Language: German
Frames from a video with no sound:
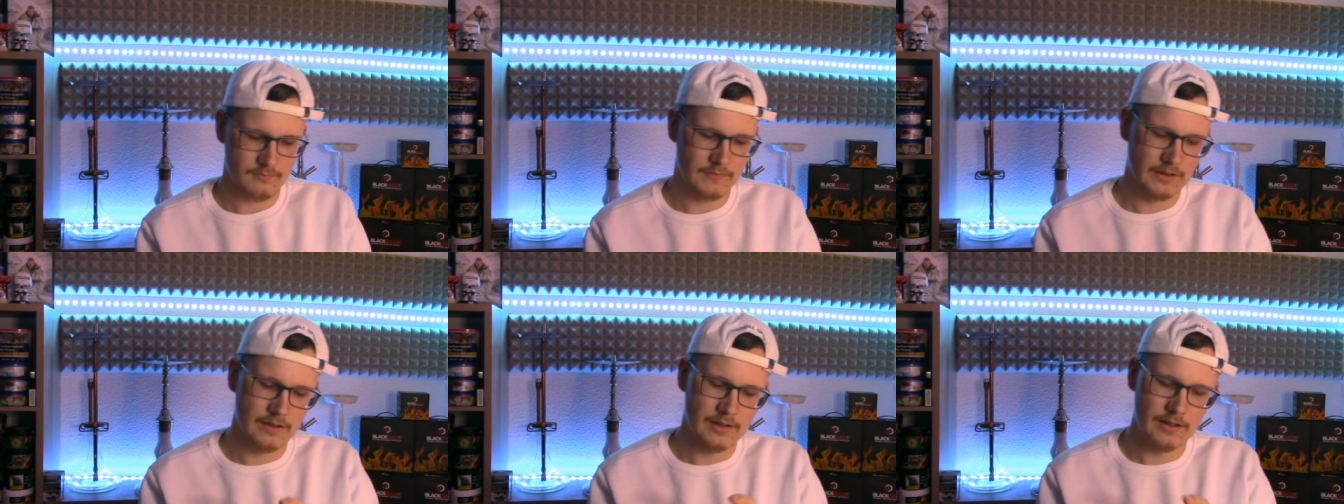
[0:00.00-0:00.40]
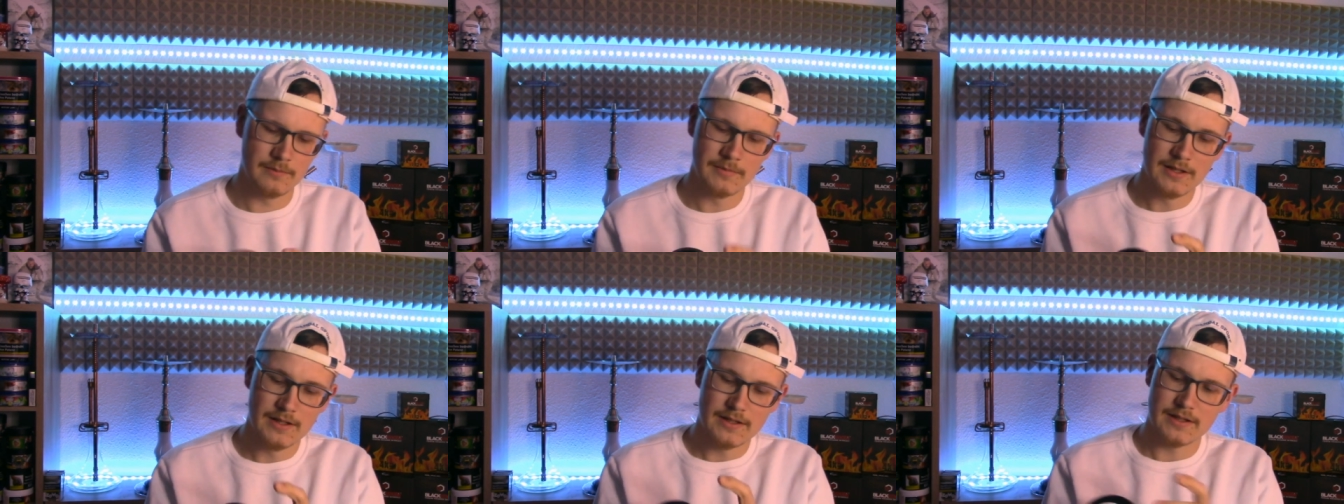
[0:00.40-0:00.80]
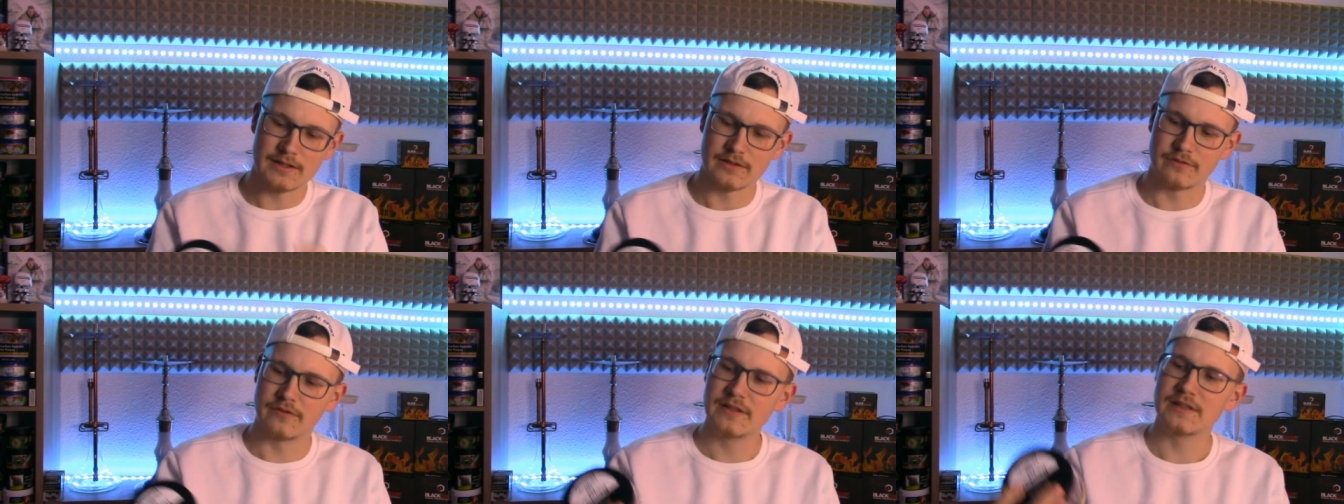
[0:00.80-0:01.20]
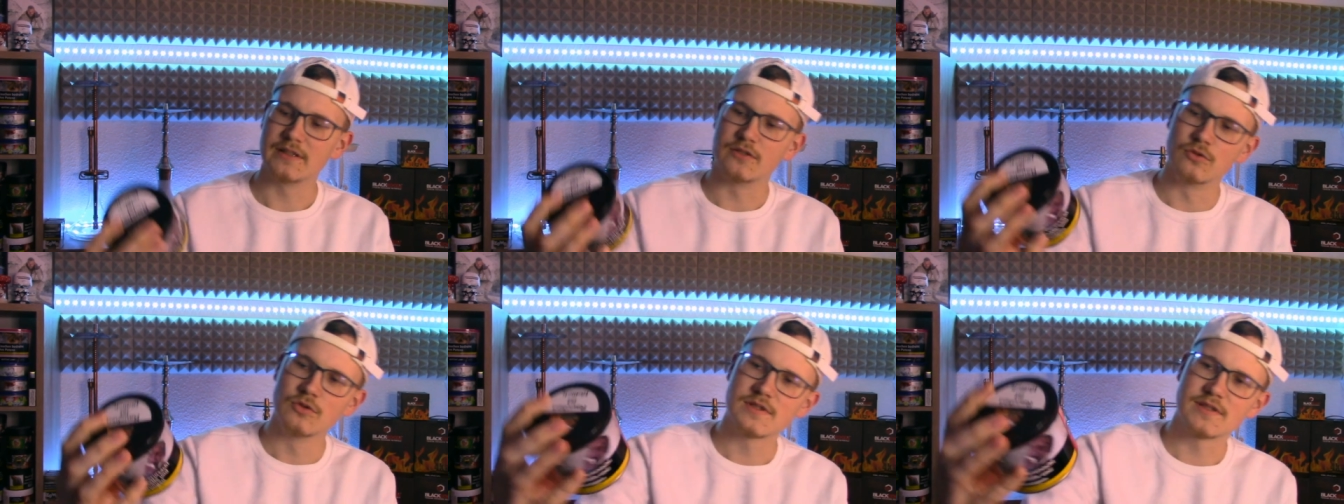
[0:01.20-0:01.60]
Ähm, ich finde die
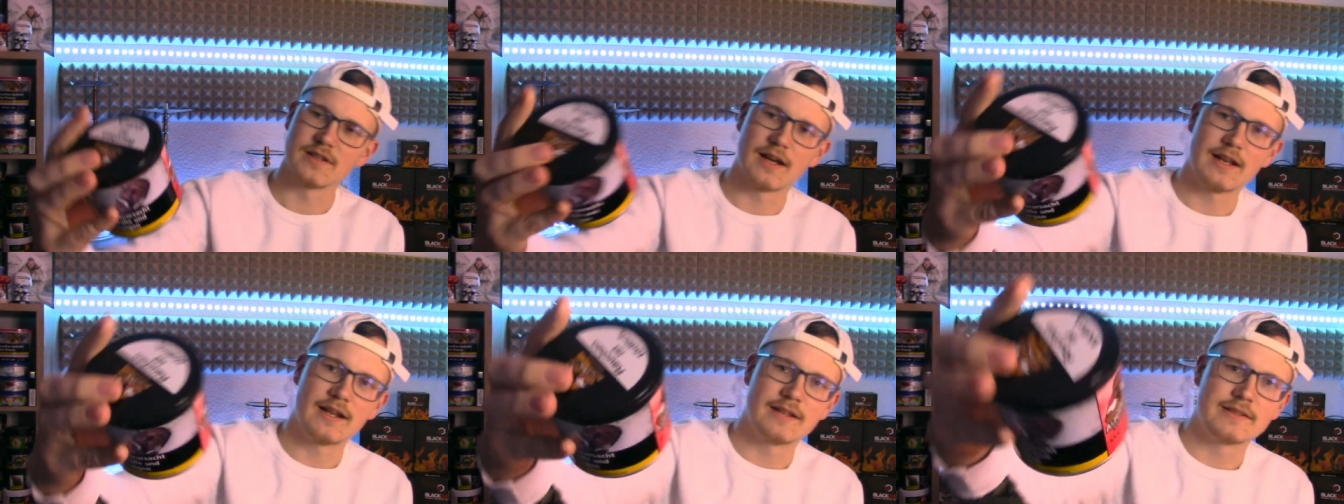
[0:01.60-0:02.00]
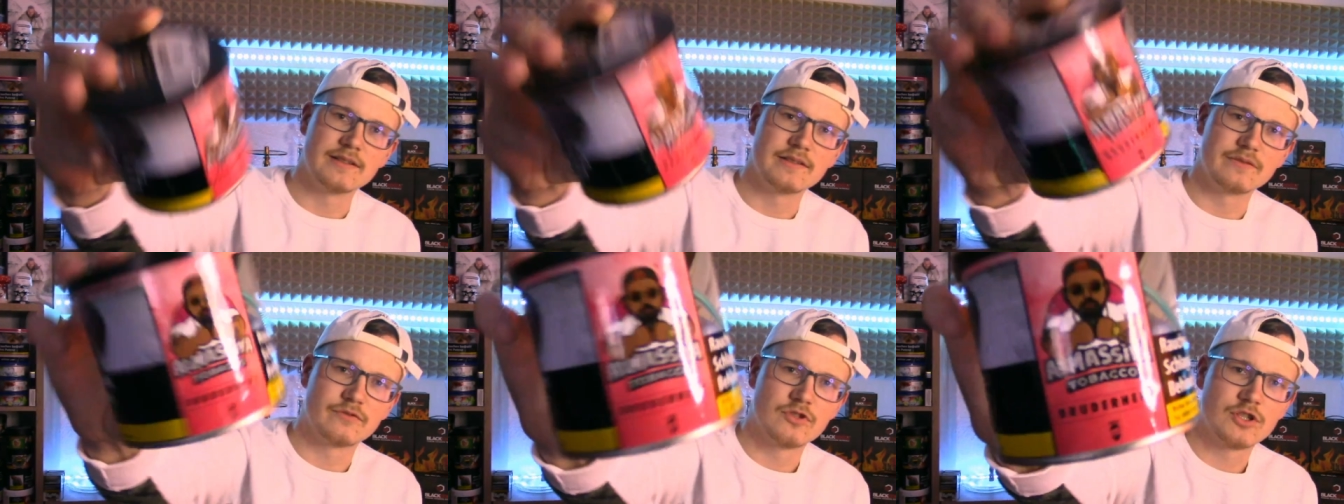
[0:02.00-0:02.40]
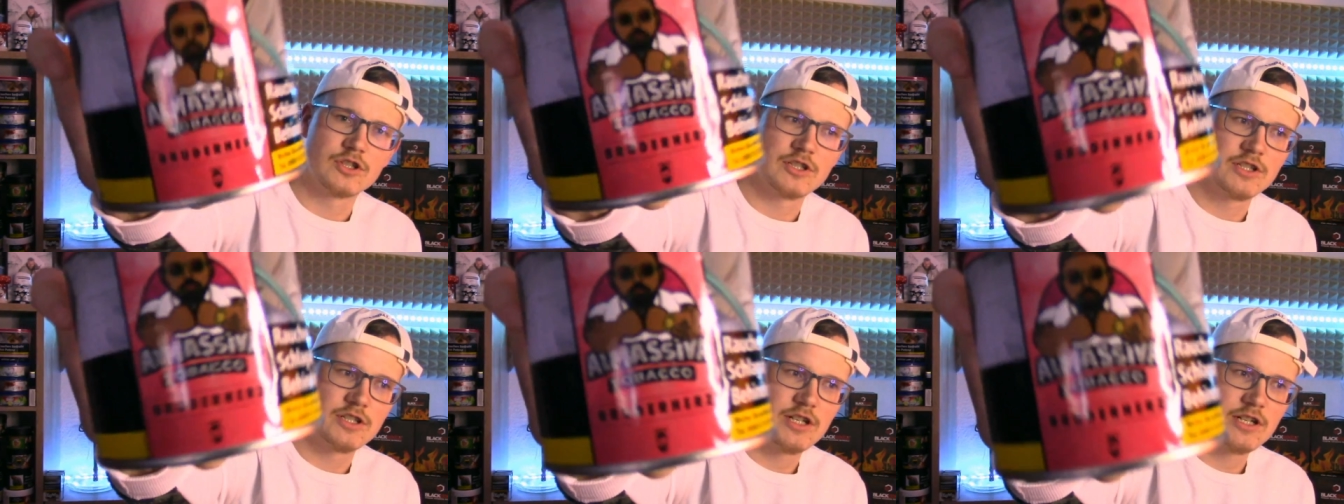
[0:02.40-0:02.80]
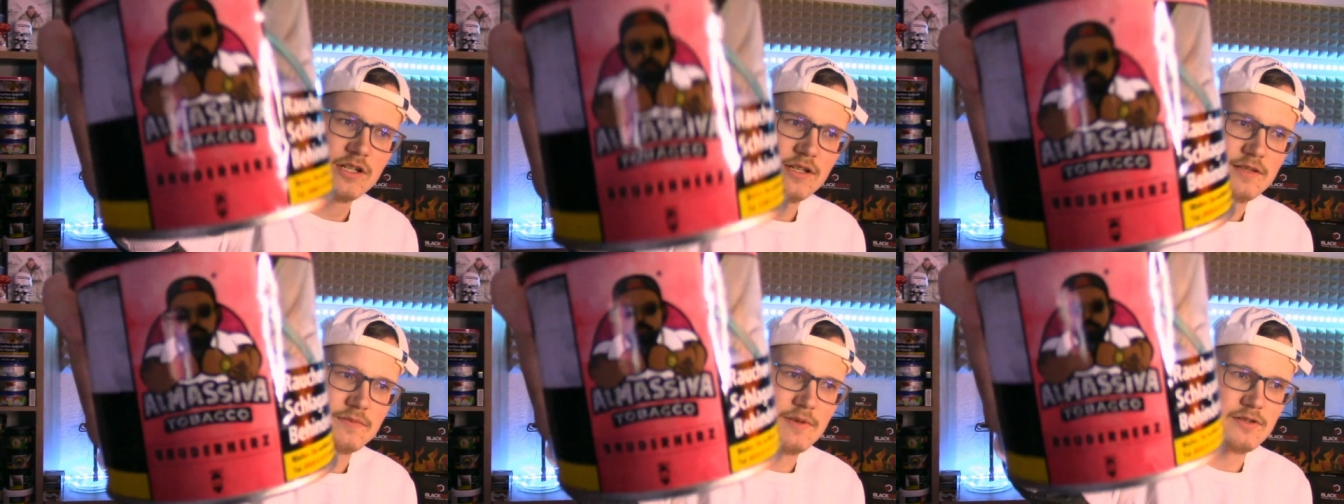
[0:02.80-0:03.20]
Dosen relativ schick,
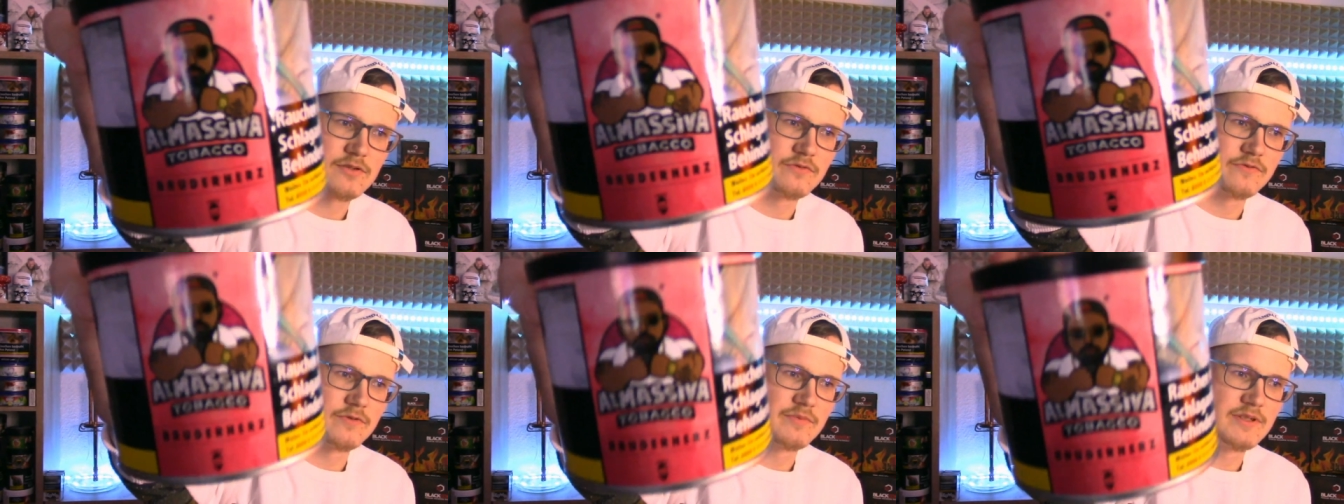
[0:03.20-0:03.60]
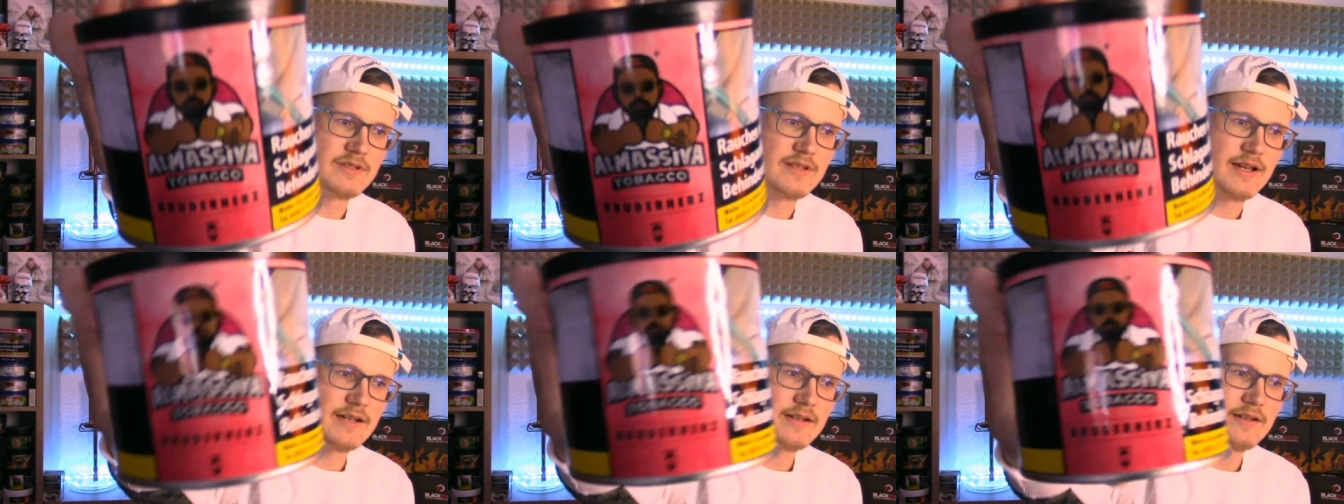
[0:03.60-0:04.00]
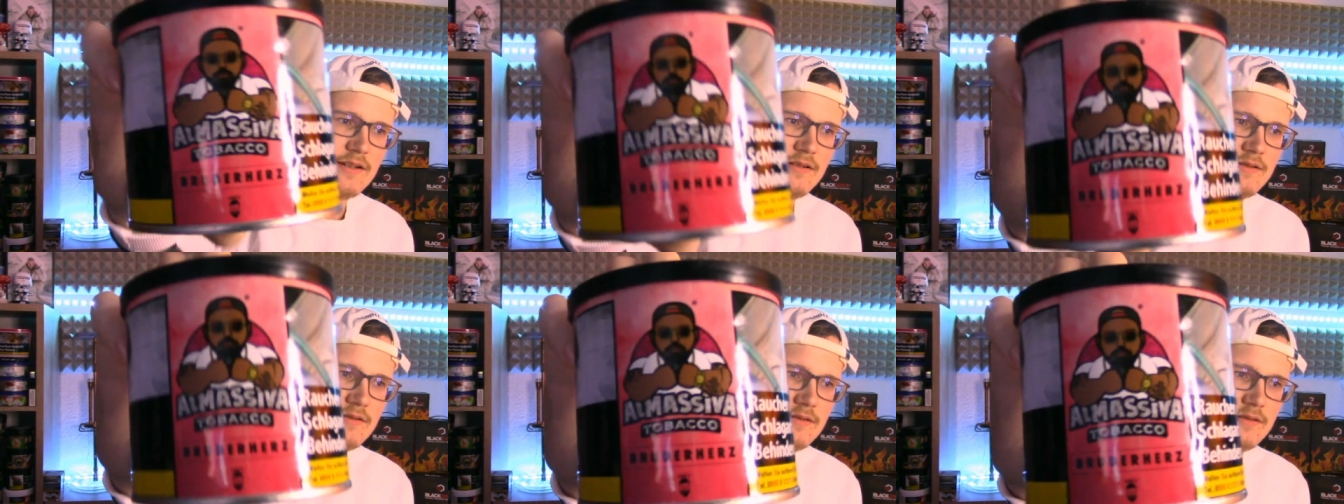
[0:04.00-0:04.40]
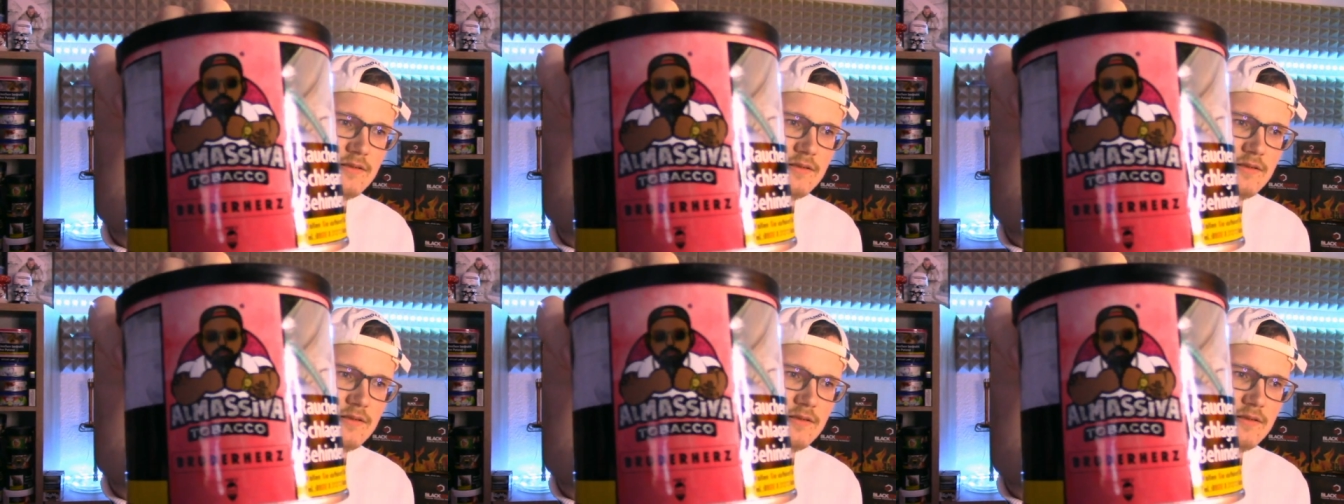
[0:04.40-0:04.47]
jetzt mal so vom Design her.